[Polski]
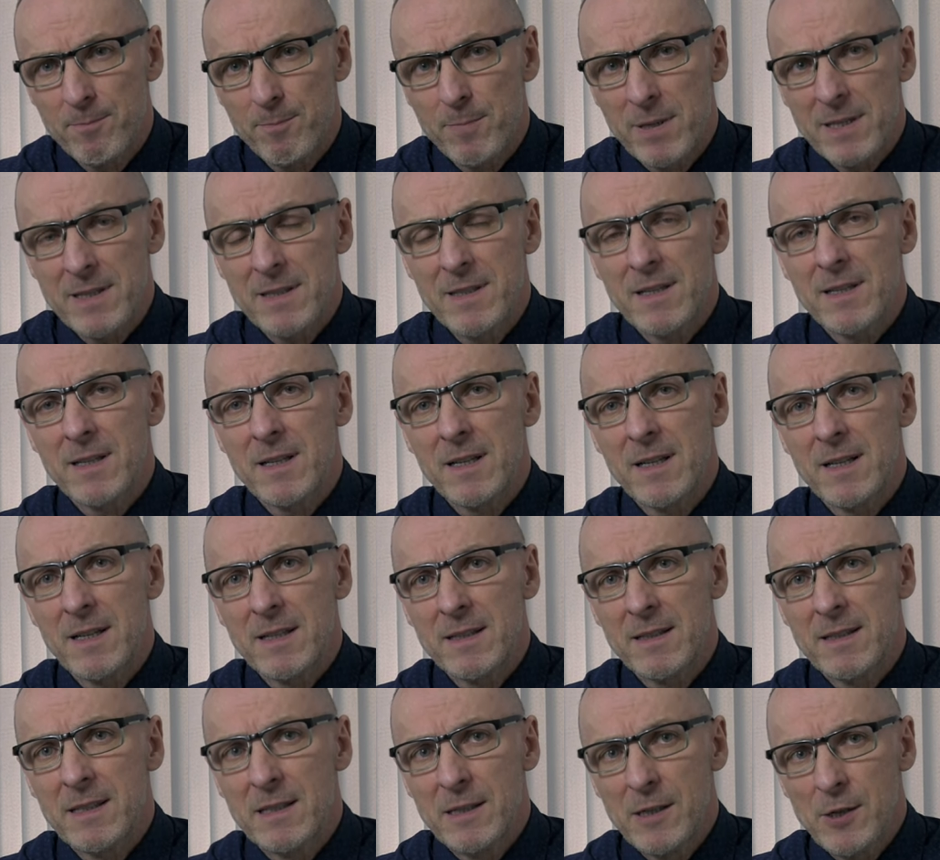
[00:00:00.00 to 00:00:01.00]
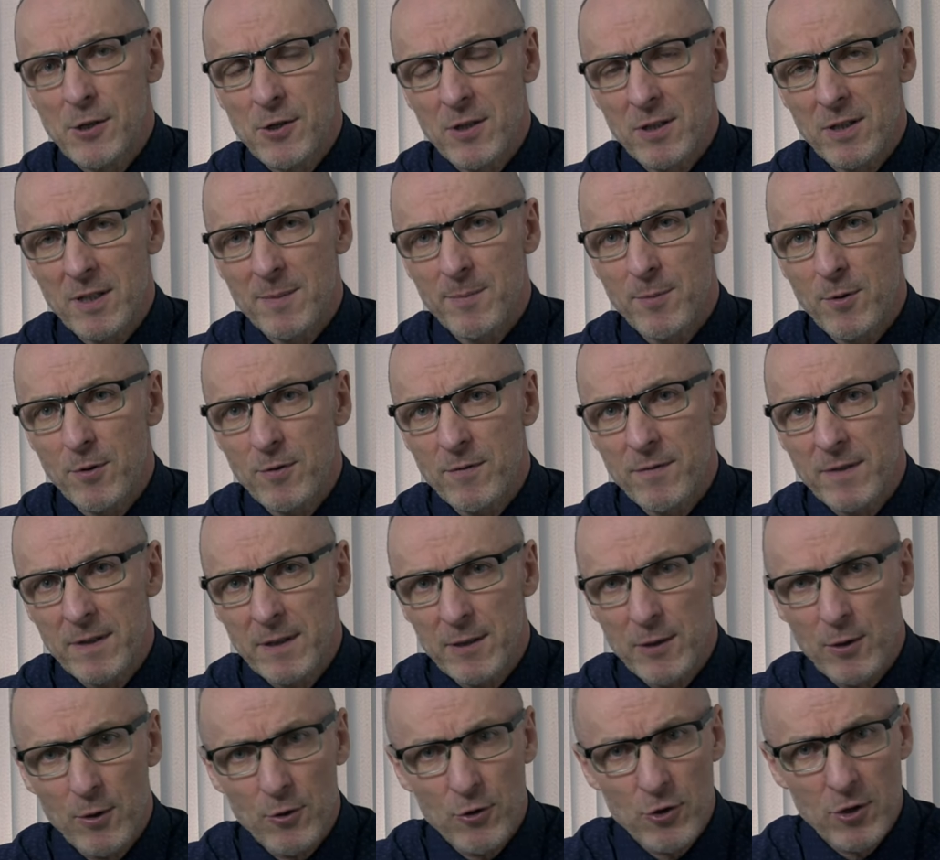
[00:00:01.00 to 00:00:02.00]
plastyka tylnej ściany pochwy i
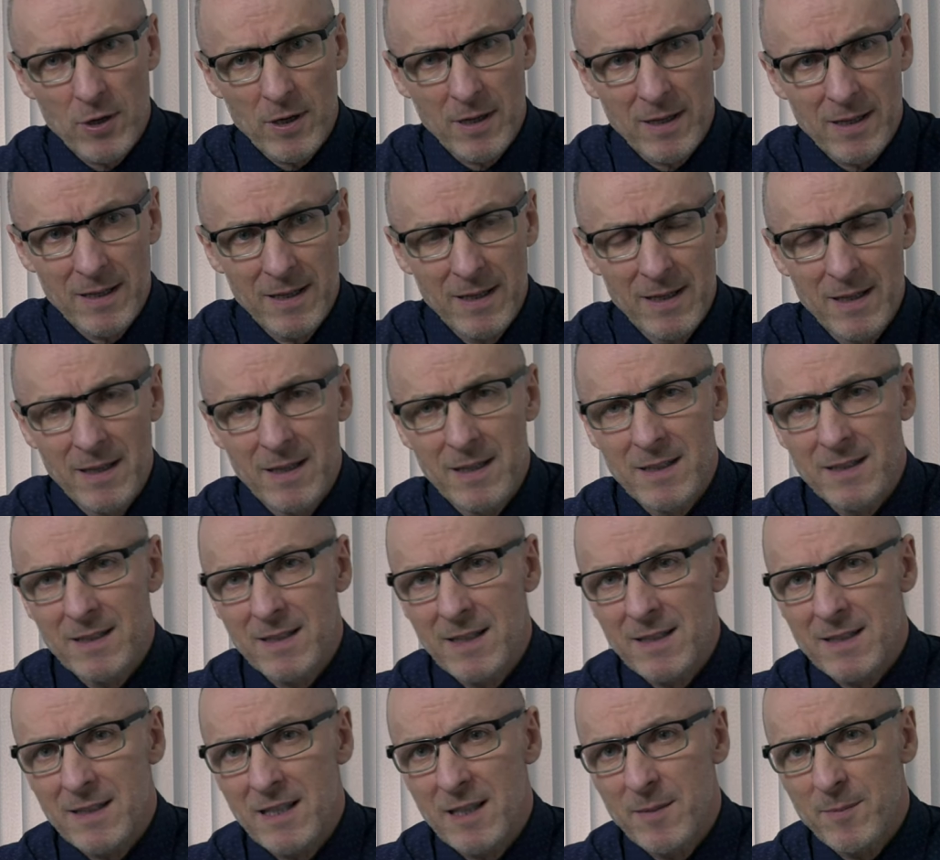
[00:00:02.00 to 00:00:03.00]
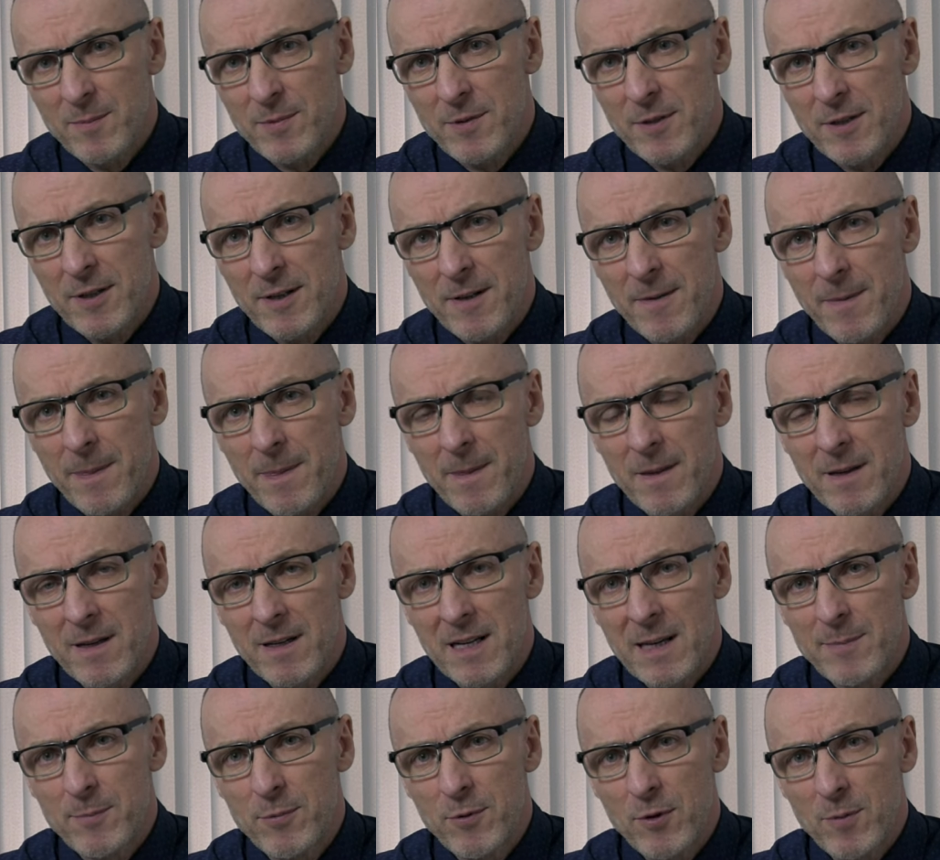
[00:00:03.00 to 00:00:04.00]
krocza, następnie
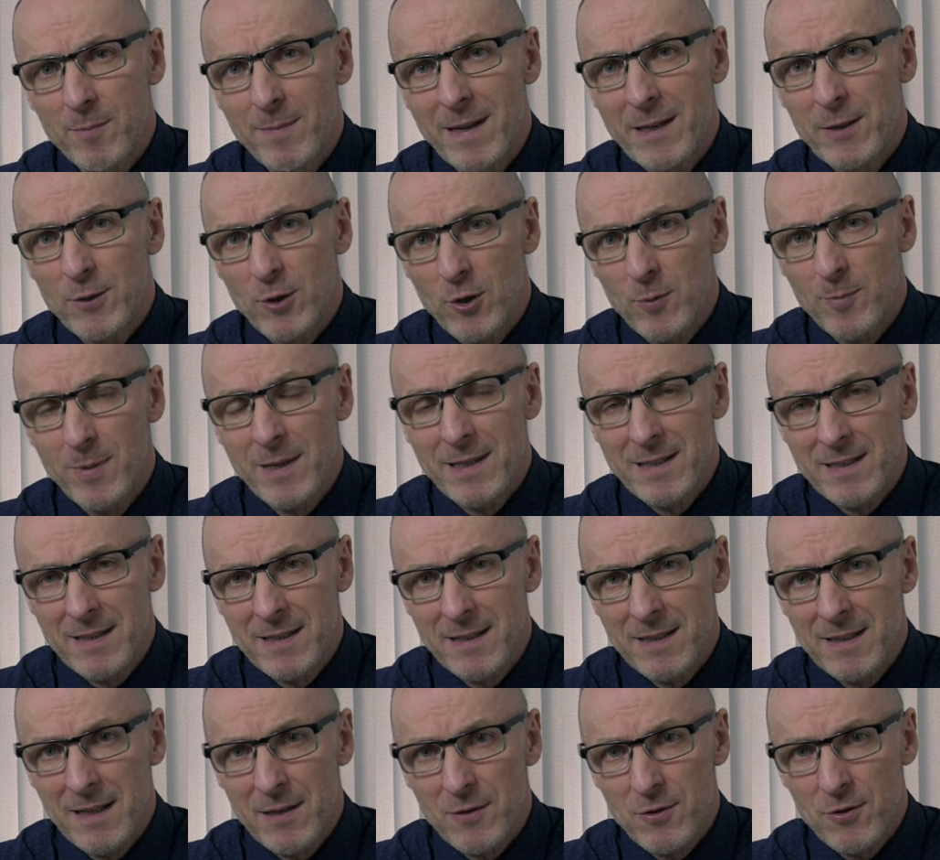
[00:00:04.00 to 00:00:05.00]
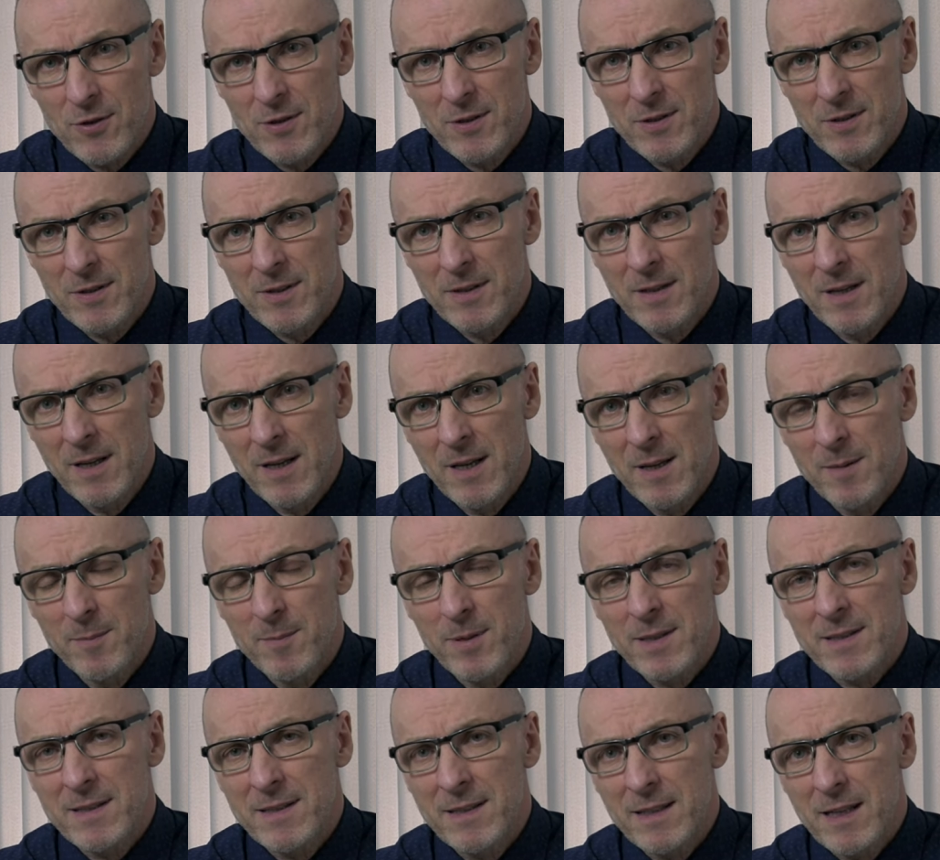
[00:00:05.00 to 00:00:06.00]
majoroplastyka, czyli
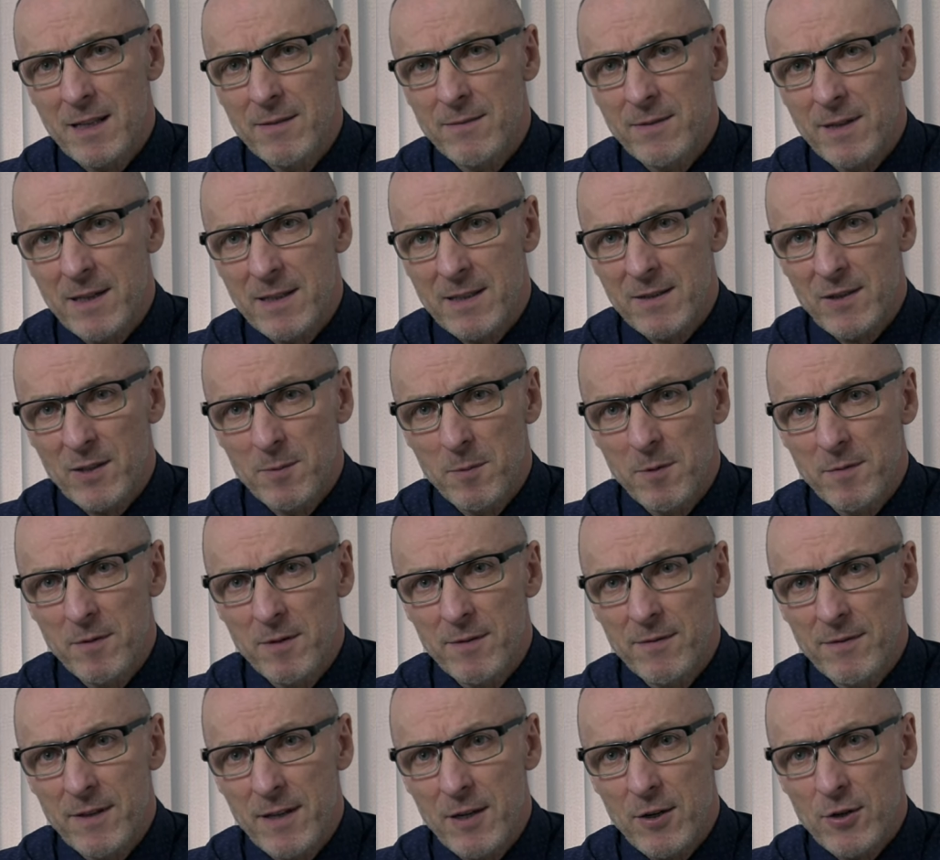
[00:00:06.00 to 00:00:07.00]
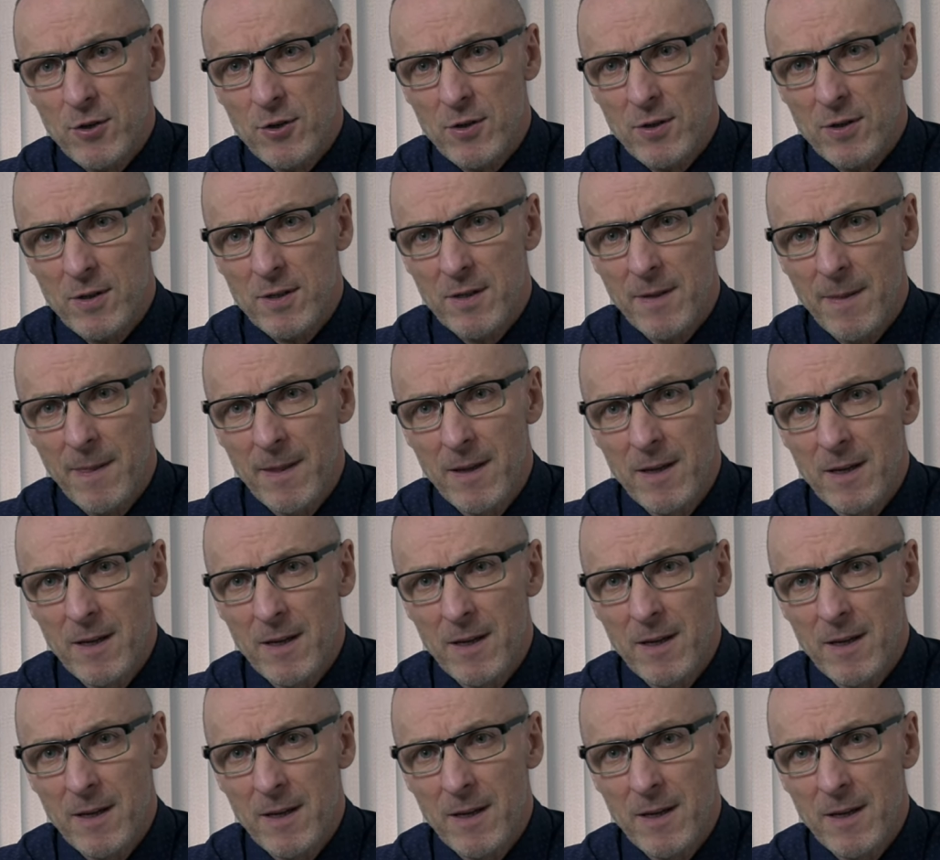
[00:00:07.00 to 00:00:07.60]
plastyka warg sromowych większych,